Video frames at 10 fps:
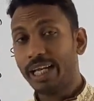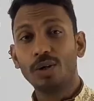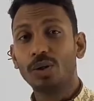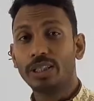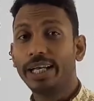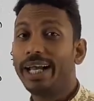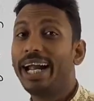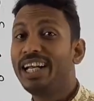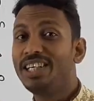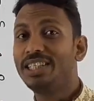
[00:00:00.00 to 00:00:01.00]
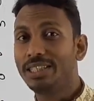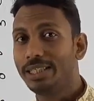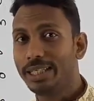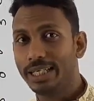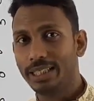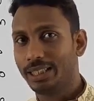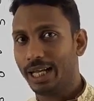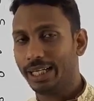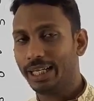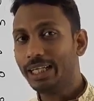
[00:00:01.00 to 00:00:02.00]
এগুলোতে অ্যান্টিসিডেন্ট
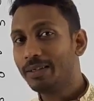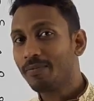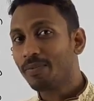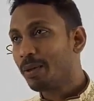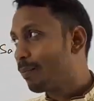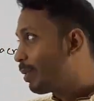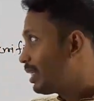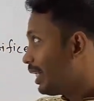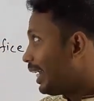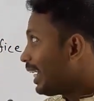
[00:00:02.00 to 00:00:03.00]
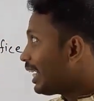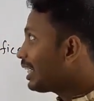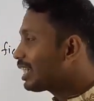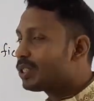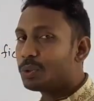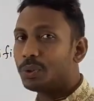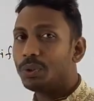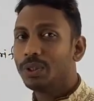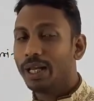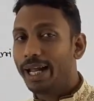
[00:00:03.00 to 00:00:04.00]
থাকে বাট এখানে কিন্তু
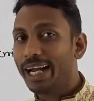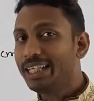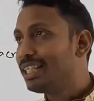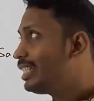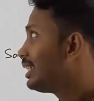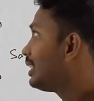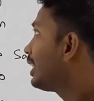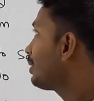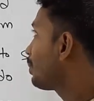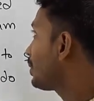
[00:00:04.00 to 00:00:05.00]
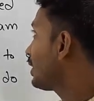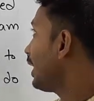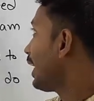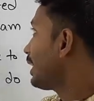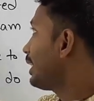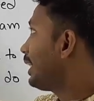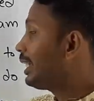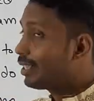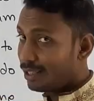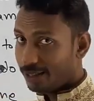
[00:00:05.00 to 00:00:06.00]
অ্যান্টিসিডেন্ট বলতে একটি
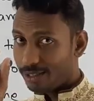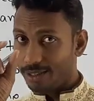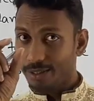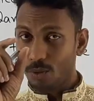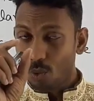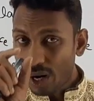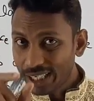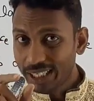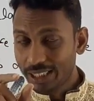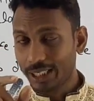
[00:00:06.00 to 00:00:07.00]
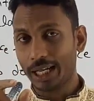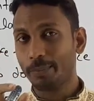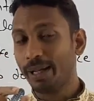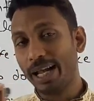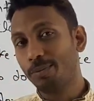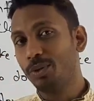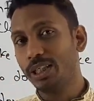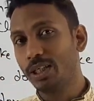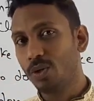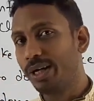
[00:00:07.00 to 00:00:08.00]
ওয়ার্ড থাকবে
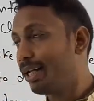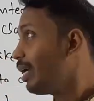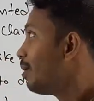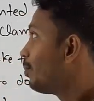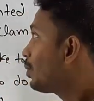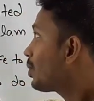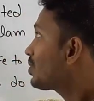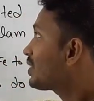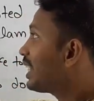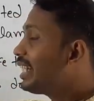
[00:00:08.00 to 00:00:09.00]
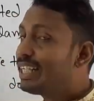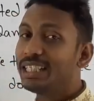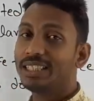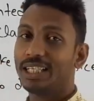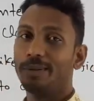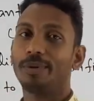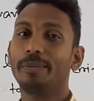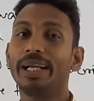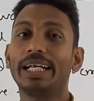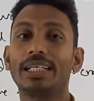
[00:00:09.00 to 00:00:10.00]
এমনটি নয় পুরো সেন্টেন্স থাকবে
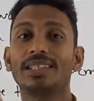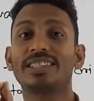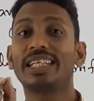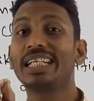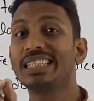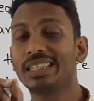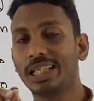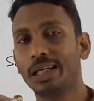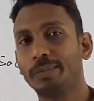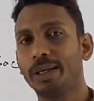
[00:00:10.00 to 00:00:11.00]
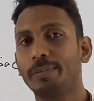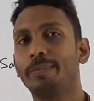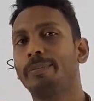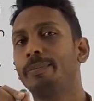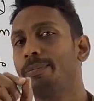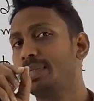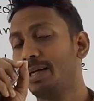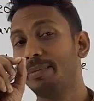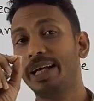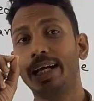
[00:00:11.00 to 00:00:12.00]
মানে একটা সেন্স থাকবে
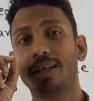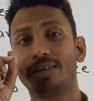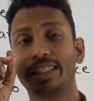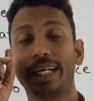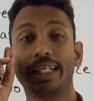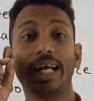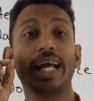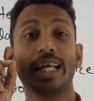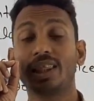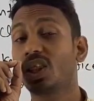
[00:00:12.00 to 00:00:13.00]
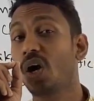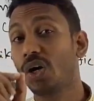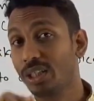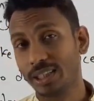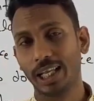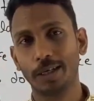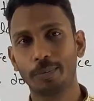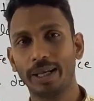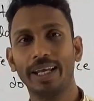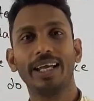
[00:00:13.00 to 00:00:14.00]
তার মানে হচ্ছে একটা থট
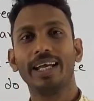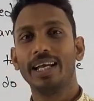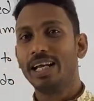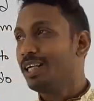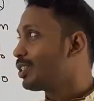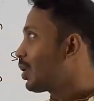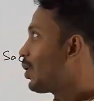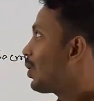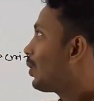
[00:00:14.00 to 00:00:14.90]
থাকবে সো